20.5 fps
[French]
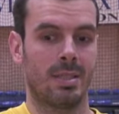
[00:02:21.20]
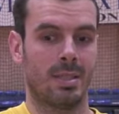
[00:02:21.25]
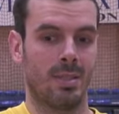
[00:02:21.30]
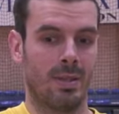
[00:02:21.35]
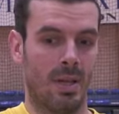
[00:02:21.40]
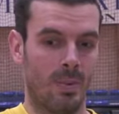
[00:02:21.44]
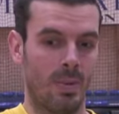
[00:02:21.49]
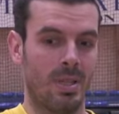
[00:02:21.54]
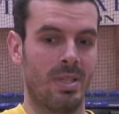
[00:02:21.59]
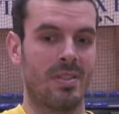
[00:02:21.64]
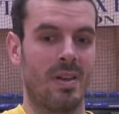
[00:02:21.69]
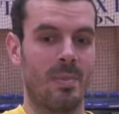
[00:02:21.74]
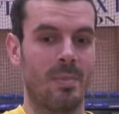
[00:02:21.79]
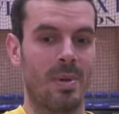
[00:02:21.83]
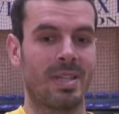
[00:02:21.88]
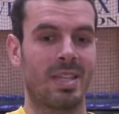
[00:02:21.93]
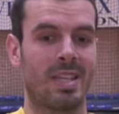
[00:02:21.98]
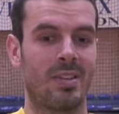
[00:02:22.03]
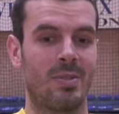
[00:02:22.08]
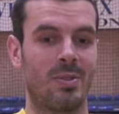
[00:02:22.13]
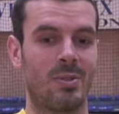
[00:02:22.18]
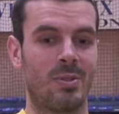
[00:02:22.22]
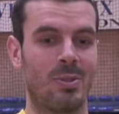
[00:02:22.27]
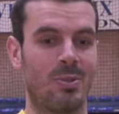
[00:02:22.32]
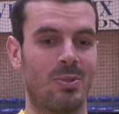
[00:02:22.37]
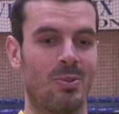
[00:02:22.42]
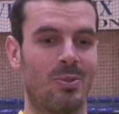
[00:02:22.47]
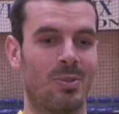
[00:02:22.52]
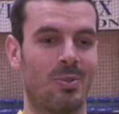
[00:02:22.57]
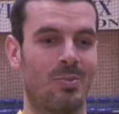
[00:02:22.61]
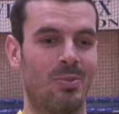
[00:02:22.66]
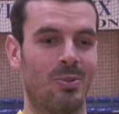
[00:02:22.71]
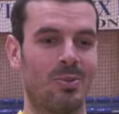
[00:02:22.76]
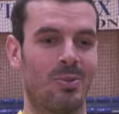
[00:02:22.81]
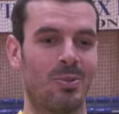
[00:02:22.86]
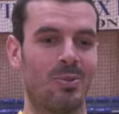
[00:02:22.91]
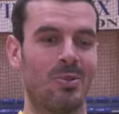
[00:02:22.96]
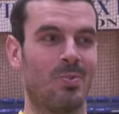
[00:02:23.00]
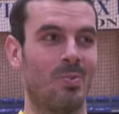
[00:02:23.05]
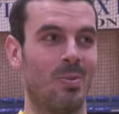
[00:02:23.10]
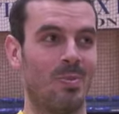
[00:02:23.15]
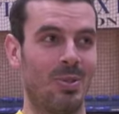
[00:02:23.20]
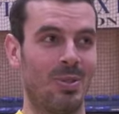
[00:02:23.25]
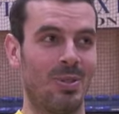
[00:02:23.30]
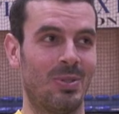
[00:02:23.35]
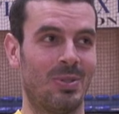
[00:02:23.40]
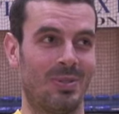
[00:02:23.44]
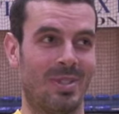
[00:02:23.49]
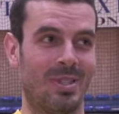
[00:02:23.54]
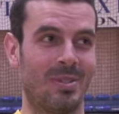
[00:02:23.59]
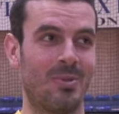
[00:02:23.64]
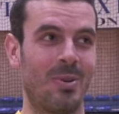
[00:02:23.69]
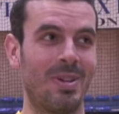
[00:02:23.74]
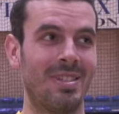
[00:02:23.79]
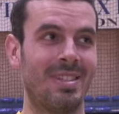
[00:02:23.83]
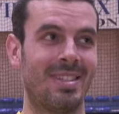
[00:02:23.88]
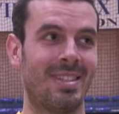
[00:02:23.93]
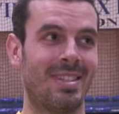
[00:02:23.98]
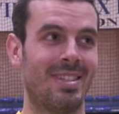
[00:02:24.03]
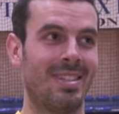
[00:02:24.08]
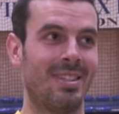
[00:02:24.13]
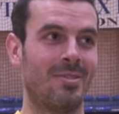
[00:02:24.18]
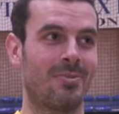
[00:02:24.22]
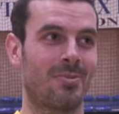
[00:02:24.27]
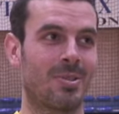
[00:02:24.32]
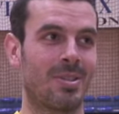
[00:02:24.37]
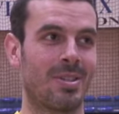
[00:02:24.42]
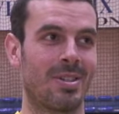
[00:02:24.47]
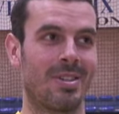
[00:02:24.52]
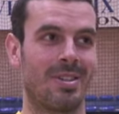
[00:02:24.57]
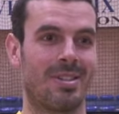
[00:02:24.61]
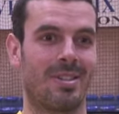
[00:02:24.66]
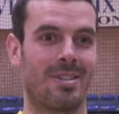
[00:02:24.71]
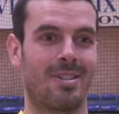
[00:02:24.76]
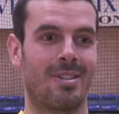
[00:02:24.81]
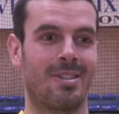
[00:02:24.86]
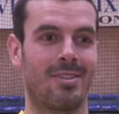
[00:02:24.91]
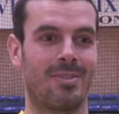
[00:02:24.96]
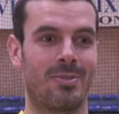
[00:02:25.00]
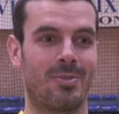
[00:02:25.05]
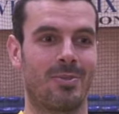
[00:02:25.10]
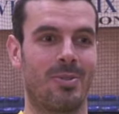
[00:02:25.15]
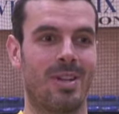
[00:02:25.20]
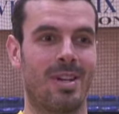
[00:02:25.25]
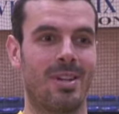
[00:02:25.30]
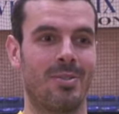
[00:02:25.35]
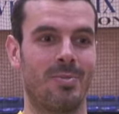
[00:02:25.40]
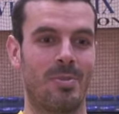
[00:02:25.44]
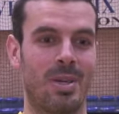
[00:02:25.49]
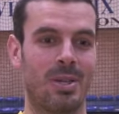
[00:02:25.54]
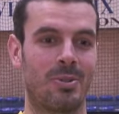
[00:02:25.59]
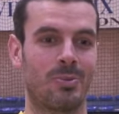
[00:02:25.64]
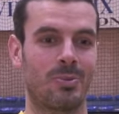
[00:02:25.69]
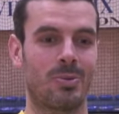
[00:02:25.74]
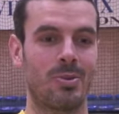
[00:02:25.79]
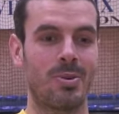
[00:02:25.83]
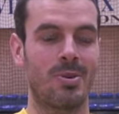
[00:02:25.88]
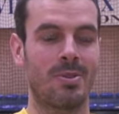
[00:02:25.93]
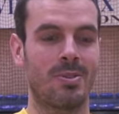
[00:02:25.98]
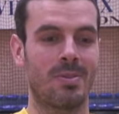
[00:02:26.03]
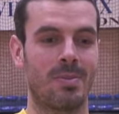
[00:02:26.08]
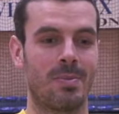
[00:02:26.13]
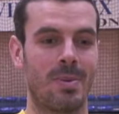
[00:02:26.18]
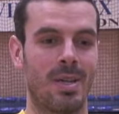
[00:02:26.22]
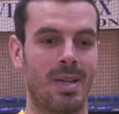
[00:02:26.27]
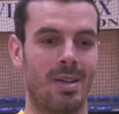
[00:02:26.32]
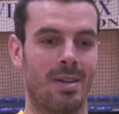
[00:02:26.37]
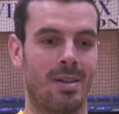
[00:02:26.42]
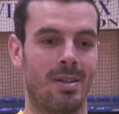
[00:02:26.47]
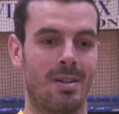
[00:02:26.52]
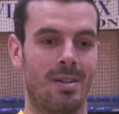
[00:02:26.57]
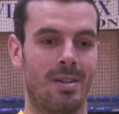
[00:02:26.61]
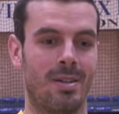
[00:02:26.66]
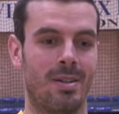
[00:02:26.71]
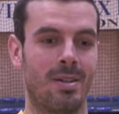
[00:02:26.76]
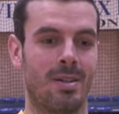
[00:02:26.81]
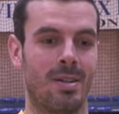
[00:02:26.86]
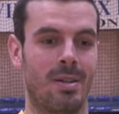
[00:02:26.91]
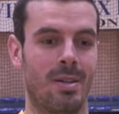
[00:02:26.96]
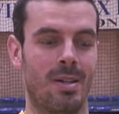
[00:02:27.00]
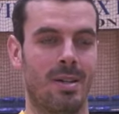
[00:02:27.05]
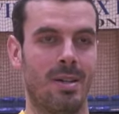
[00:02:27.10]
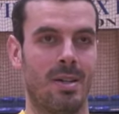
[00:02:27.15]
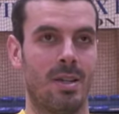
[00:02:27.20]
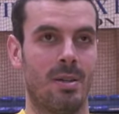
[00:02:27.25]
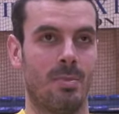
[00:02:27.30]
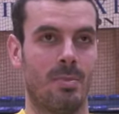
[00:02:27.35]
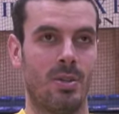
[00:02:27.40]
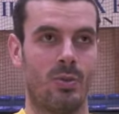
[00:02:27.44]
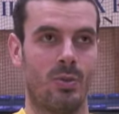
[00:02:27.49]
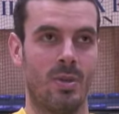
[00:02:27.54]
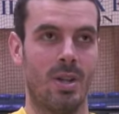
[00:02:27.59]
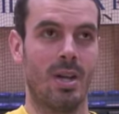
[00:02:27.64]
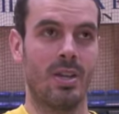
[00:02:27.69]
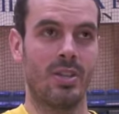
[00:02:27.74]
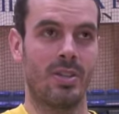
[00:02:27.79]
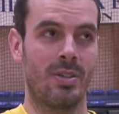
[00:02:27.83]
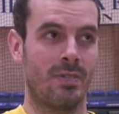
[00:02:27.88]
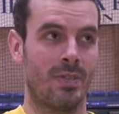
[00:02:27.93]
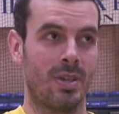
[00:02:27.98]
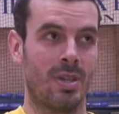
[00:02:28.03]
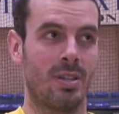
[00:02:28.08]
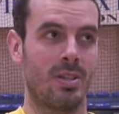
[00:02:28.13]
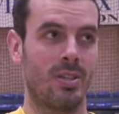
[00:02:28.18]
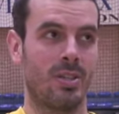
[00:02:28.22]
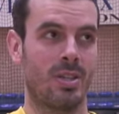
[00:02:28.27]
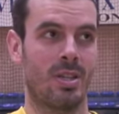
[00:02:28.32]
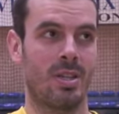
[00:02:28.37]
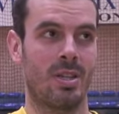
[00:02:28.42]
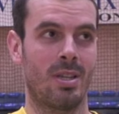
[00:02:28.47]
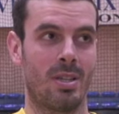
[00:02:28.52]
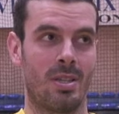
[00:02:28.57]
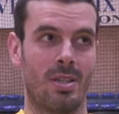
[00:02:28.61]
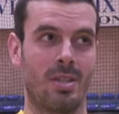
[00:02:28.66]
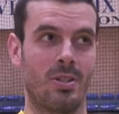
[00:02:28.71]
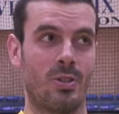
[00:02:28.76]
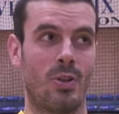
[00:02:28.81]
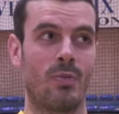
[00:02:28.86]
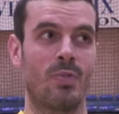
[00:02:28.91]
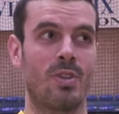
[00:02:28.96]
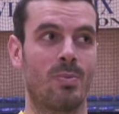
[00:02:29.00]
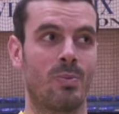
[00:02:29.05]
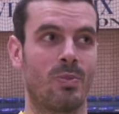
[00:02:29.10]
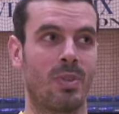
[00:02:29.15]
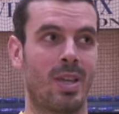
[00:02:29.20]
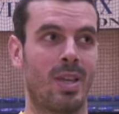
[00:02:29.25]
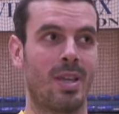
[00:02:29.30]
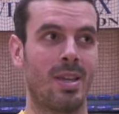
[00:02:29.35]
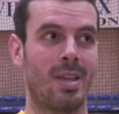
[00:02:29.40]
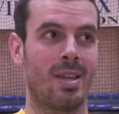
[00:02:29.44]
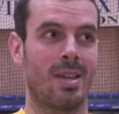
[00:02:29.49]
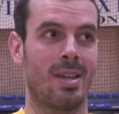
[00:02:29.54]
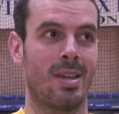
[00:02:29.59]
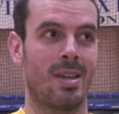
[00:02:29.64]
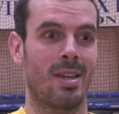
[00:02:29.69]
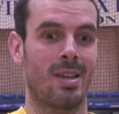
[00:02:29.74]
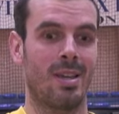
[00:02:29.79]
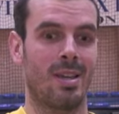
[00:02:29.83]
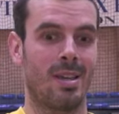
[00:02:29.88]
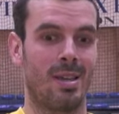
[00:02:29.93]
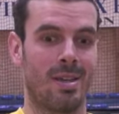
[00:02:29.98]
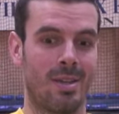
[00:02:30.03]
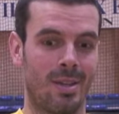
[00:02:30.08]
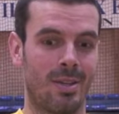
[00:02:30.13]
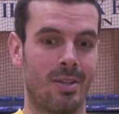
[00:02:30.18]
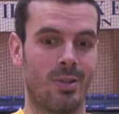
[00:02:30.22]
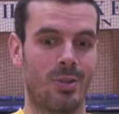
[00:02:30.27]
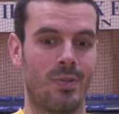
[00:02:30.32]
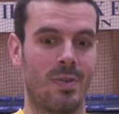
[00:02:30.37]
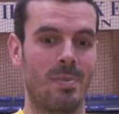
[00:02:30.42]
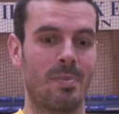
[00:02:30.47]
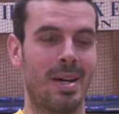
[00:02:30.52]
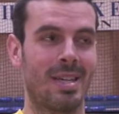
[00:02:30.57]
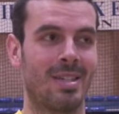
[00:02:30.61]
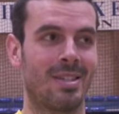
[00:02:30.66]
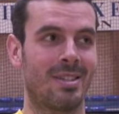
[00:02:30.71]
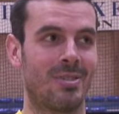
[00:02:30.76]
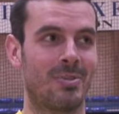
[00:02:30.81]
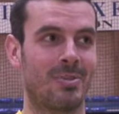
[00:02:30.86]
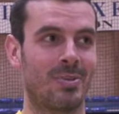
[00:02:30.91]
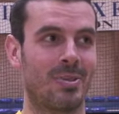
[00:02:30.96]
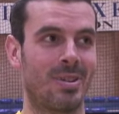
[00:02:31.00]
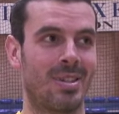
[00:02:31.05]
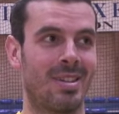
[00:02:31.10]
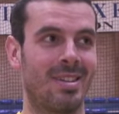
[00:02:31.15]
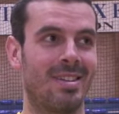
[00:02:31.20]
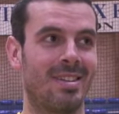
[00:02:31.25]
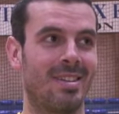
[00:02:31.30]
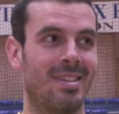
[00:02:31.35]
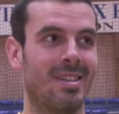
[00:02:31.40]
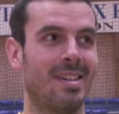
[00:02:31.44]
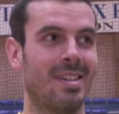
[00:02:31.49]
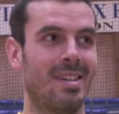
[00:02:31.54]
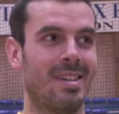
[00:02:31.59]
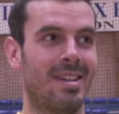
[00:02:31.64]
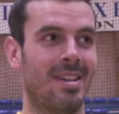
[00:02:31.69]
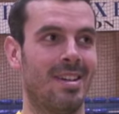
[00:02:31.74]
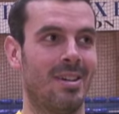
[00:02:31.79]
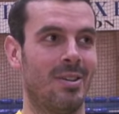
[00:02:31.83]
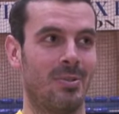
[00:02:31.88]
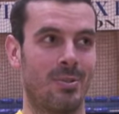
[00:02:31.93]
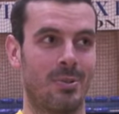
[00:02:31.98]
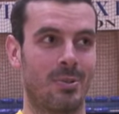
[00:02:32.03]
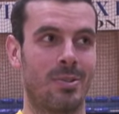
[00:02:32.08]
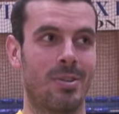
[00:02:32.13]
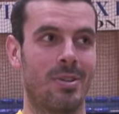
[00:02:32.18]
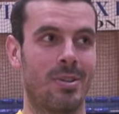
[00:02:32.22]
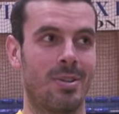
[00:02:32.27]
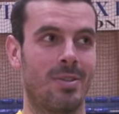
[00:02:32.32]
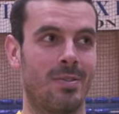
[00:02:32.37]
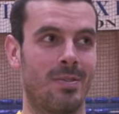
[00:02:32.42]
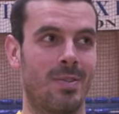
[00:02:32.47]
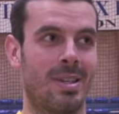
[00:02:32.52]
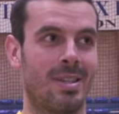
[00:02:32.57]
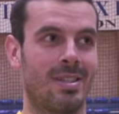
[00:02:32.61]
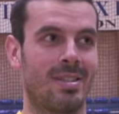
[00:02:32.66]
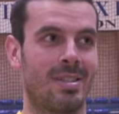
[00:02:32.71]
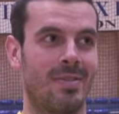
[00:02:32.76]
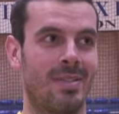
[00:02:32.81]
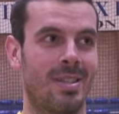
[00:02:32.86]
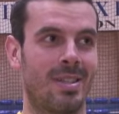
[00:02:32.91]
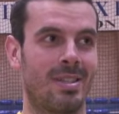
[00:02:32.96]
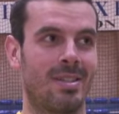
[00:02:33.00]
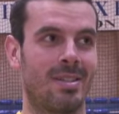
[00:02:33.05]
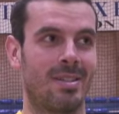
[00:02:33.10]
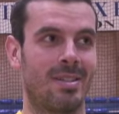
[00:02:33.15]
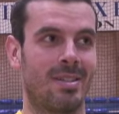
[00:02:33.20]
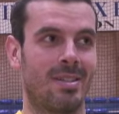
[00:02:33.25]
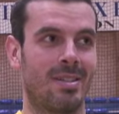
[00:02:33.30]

ah Oui, ça ne va pas être évident, d'autant plus que sur mon poste, on est trois cette année. Donc, euh, voilà, une belle concurrence. Euh, mais, je suis là, j'ai faim, j'ai envie de montrer et je vais me battre. Donc, donc voilà, ça va être.